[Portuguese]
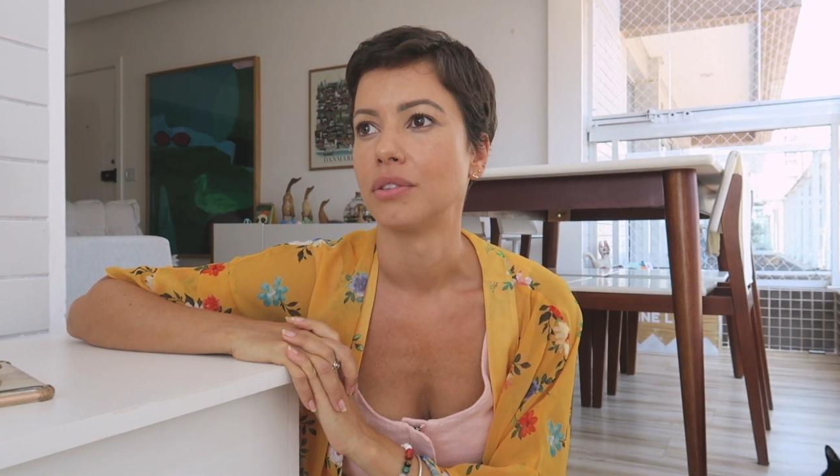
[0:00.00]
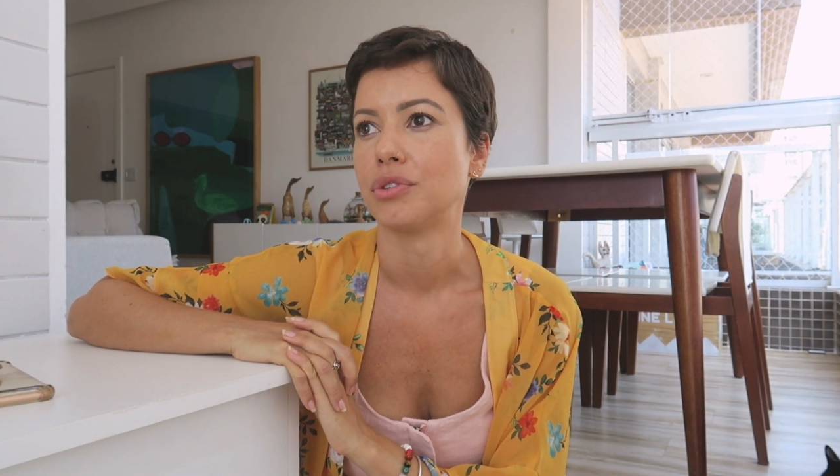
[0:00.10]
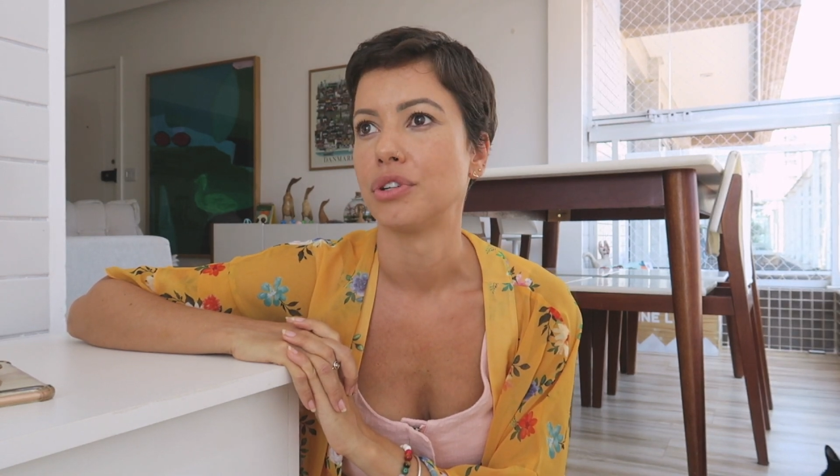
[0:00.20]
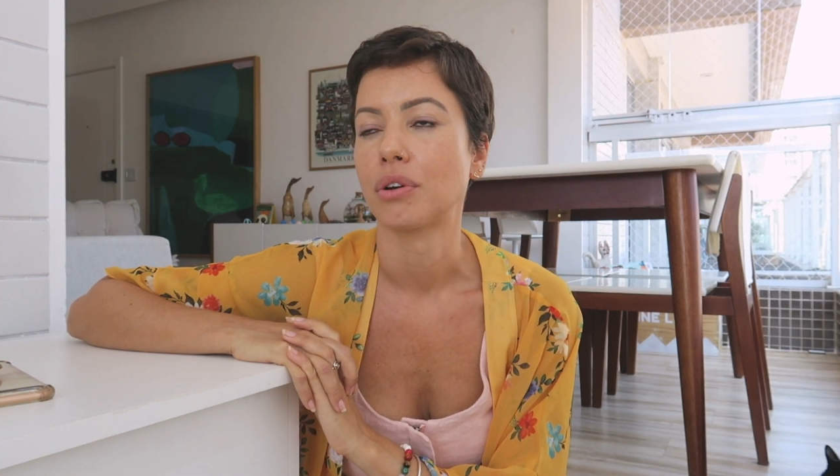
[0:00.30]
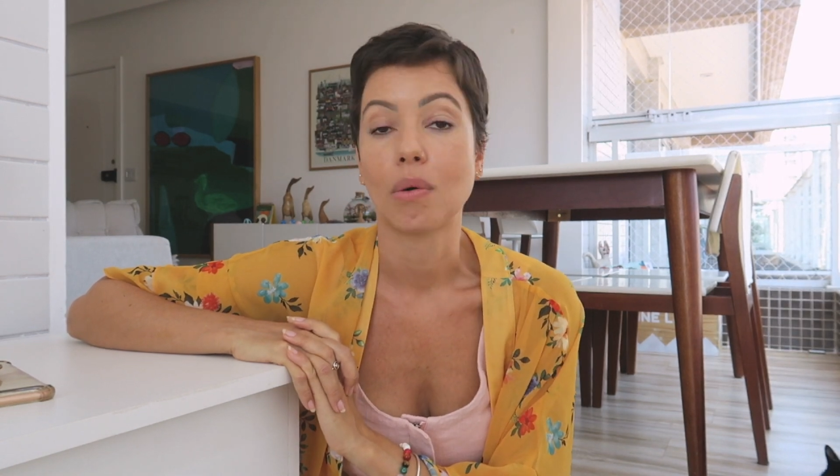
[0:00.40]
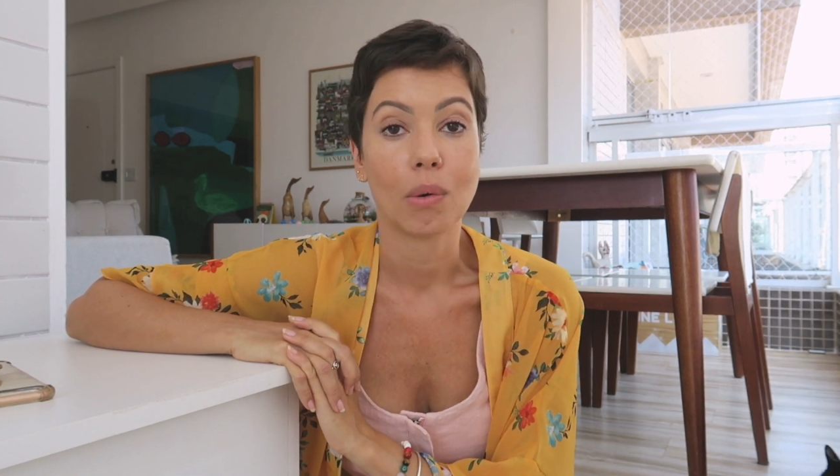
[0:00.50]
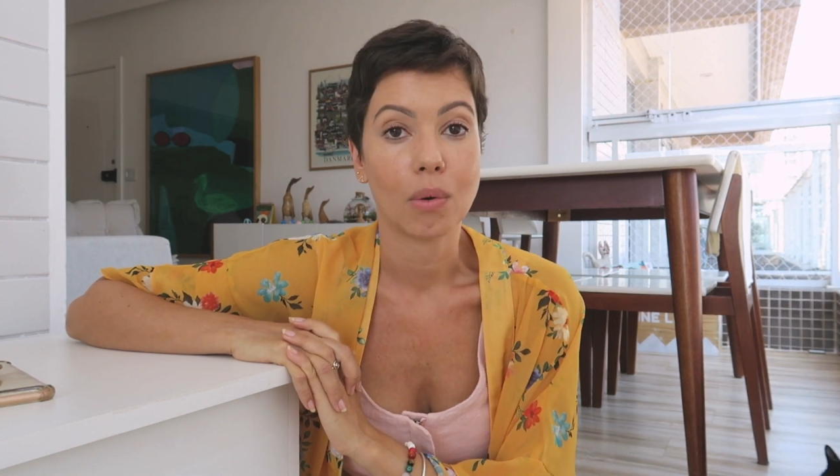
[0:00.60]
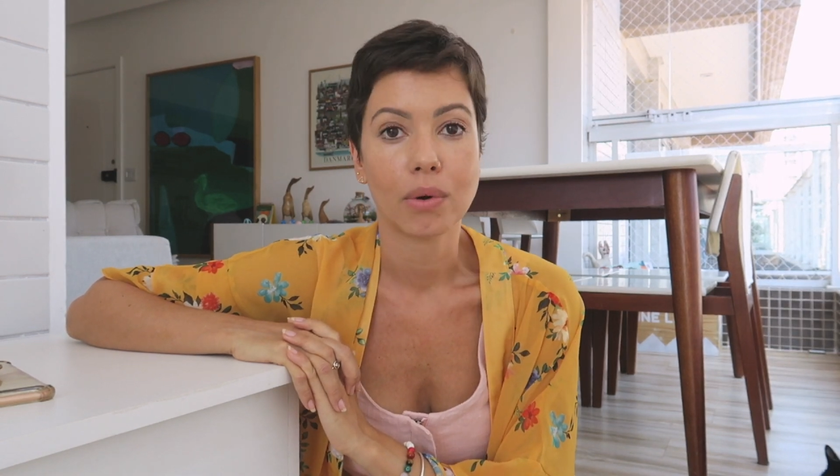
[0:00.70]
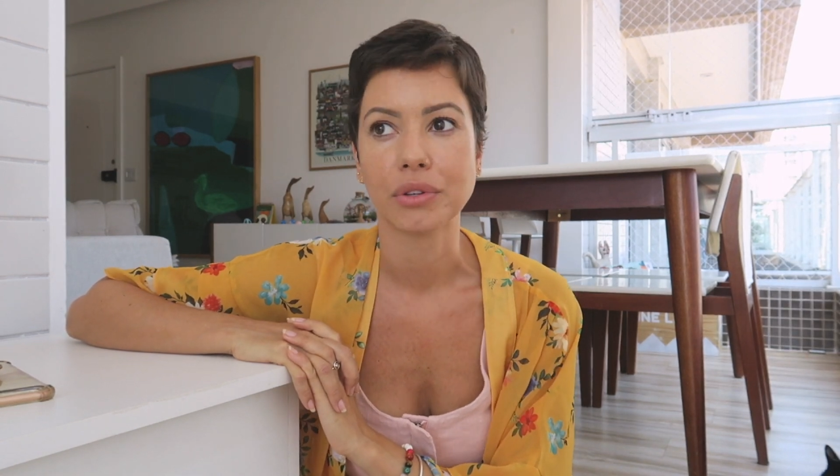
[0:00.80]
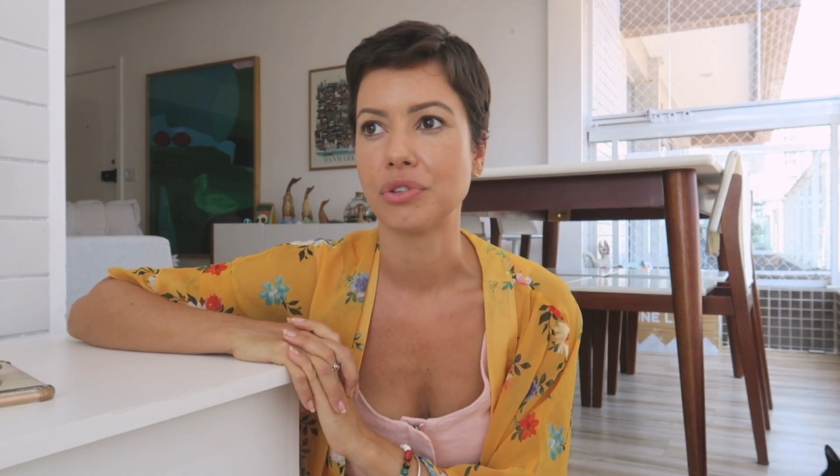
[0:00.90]
de
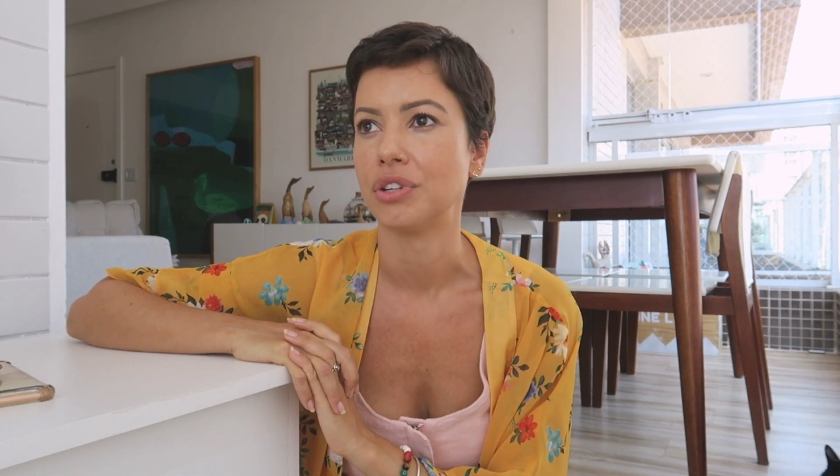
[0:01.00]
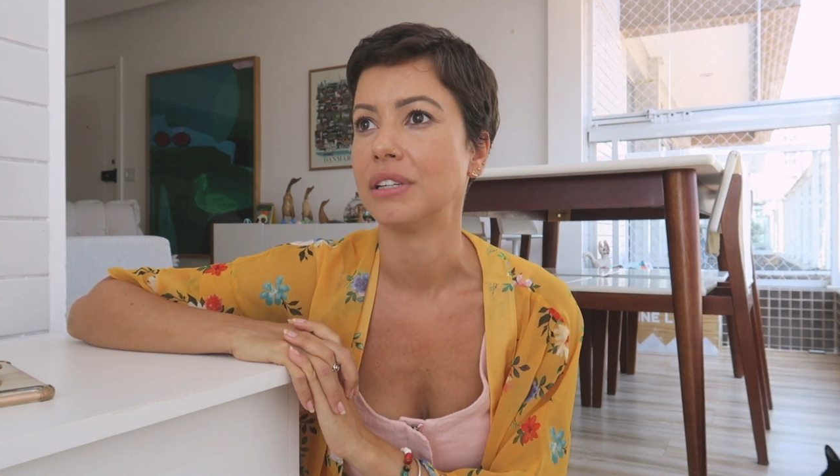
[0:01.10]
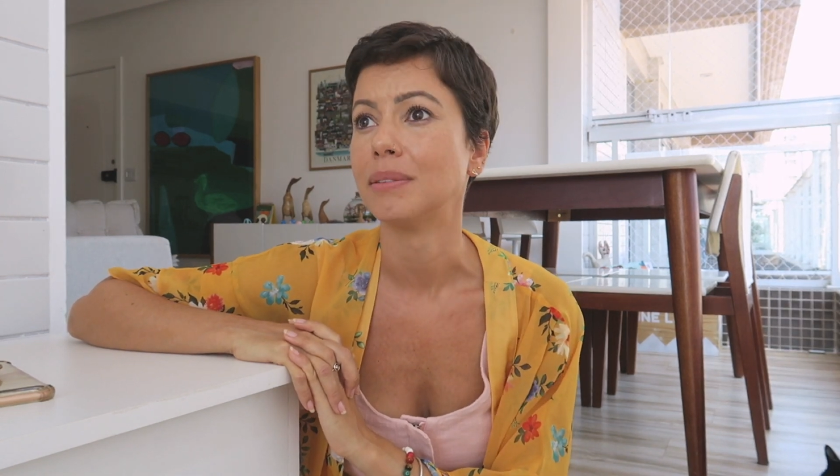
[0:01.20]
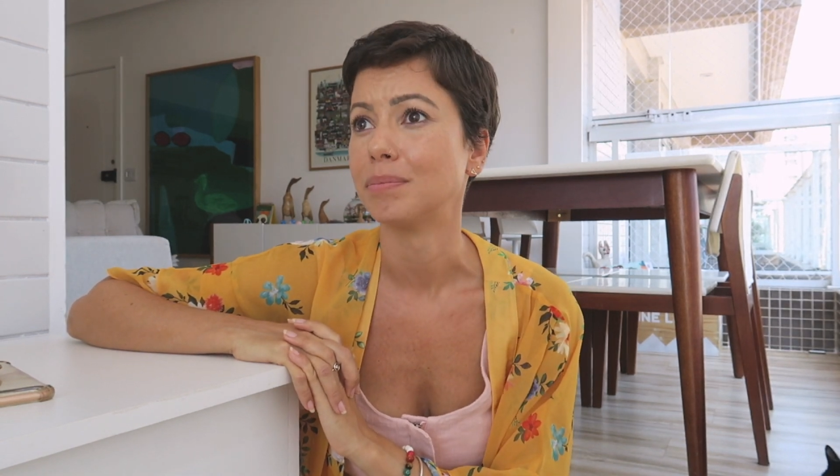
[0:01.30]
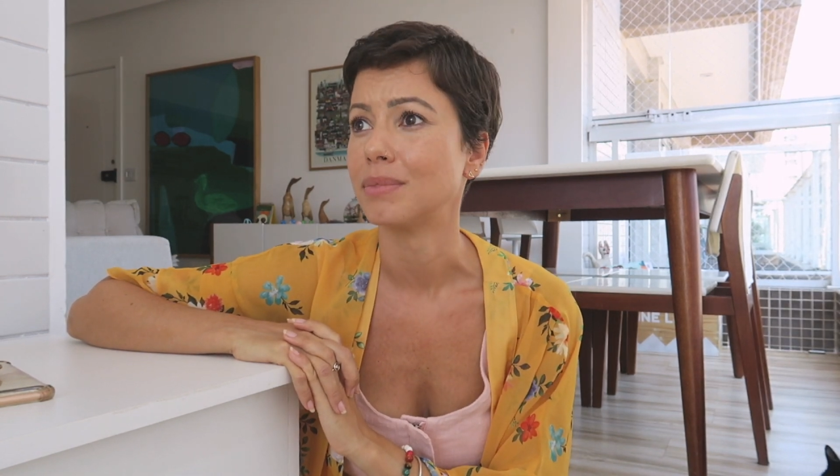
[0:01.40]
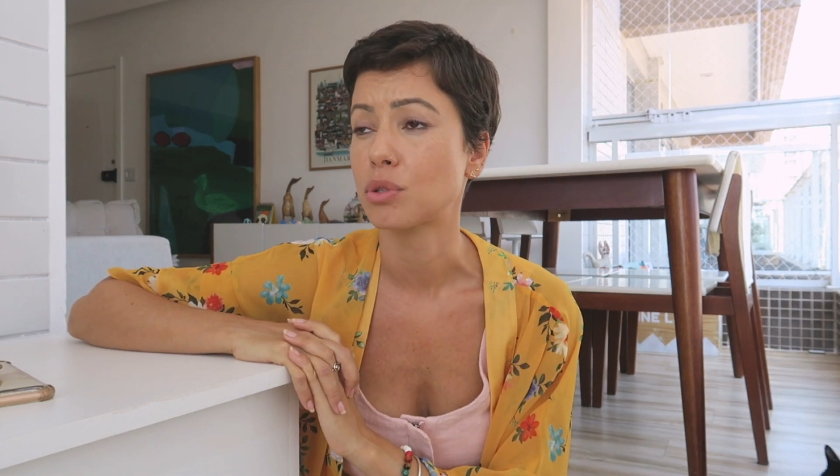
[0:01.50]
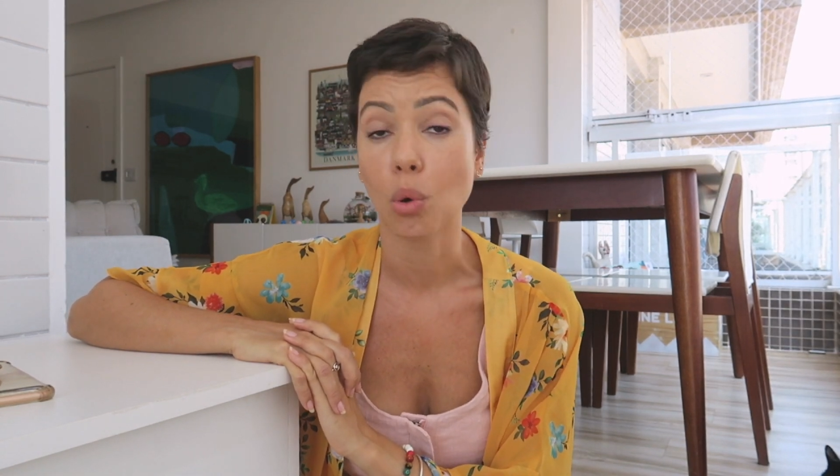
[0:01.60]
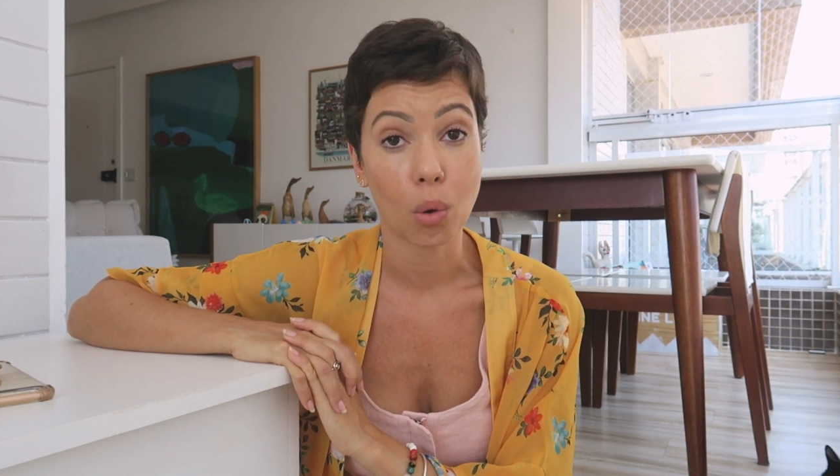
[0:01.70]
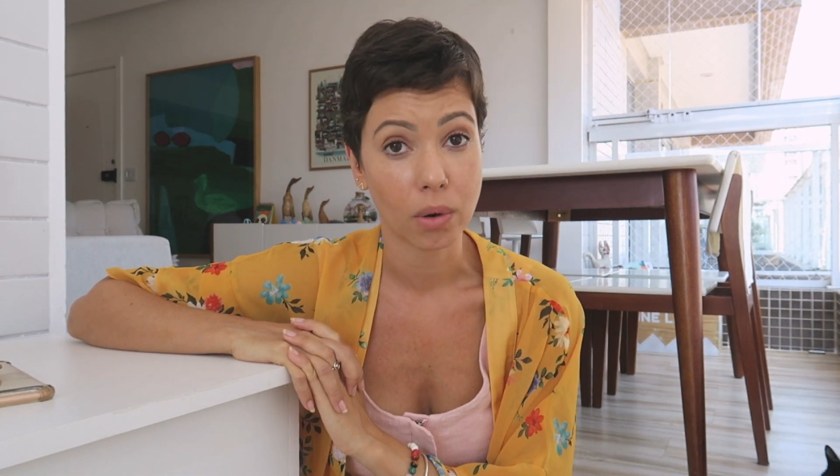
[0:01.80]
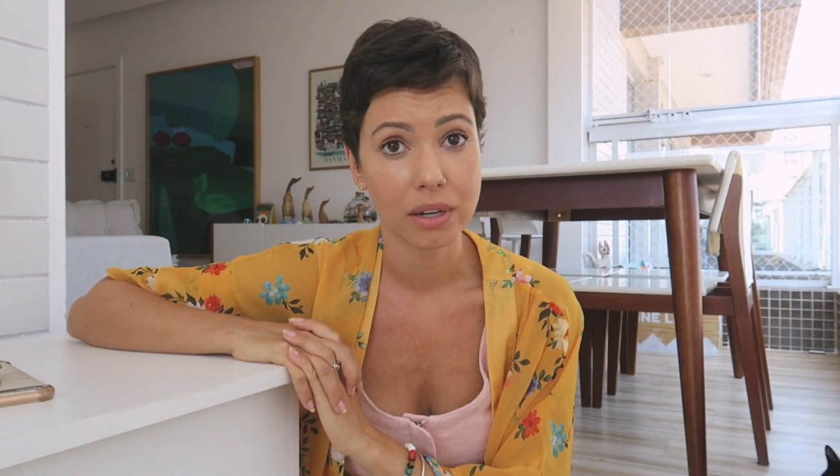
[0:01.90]
cor, de
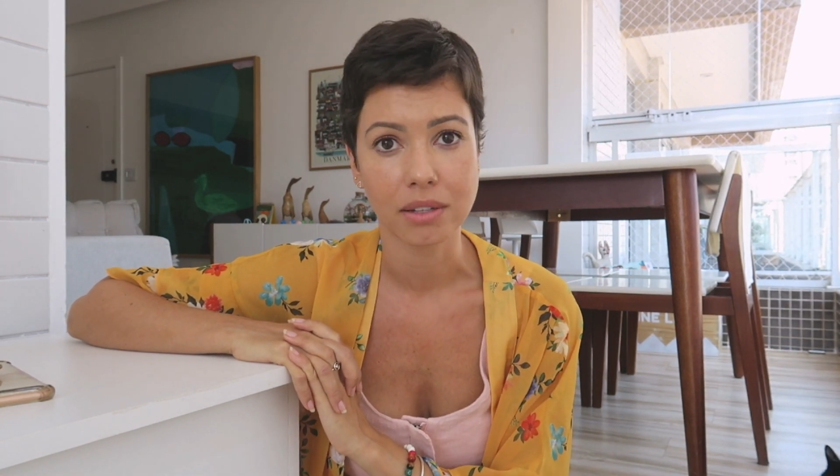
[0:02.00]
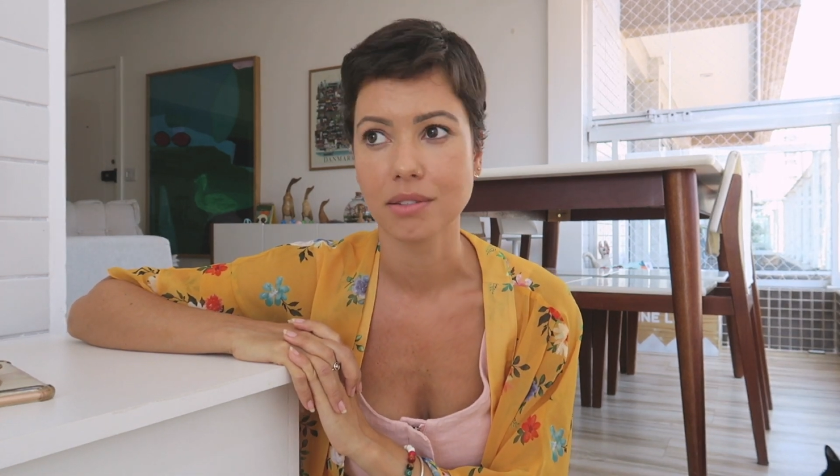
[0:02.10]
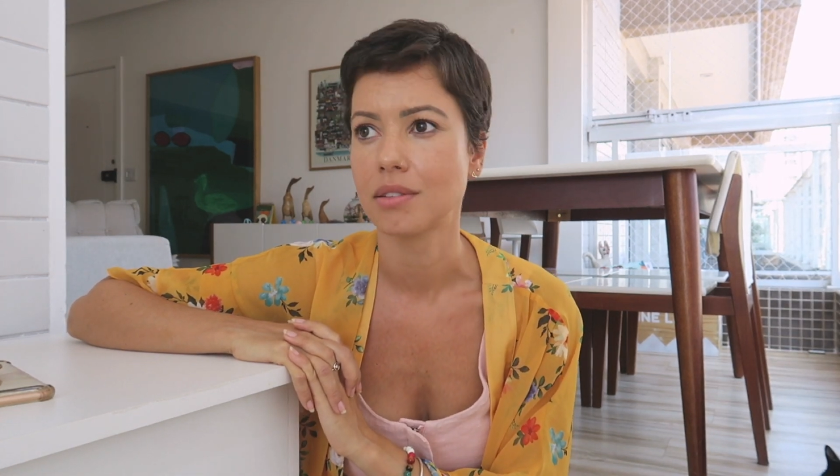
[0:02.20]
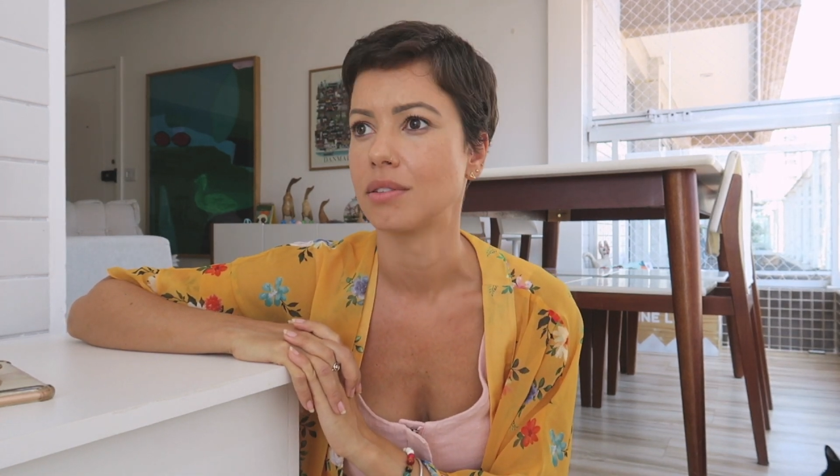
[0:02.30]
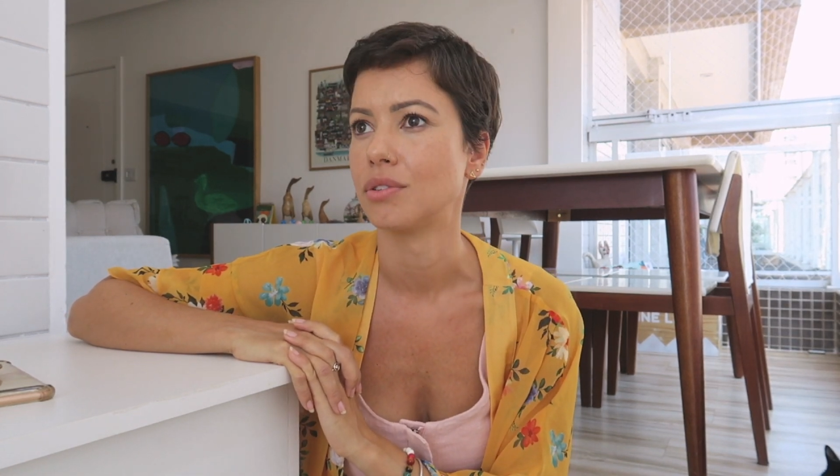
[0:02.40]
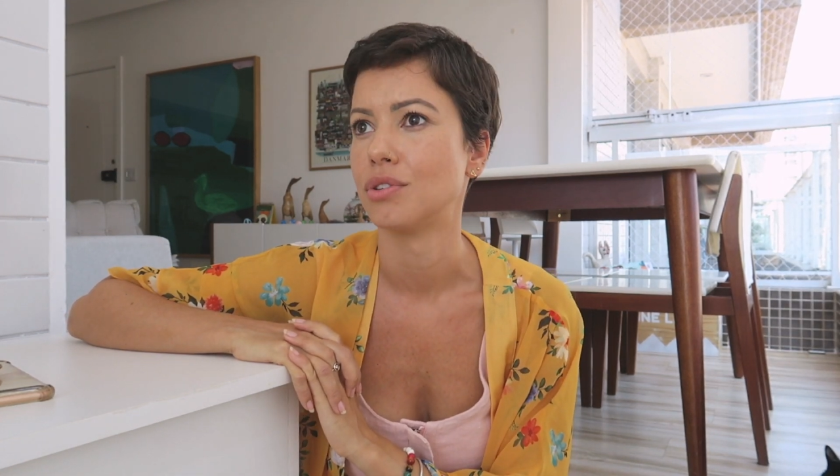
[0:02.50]
escolhas,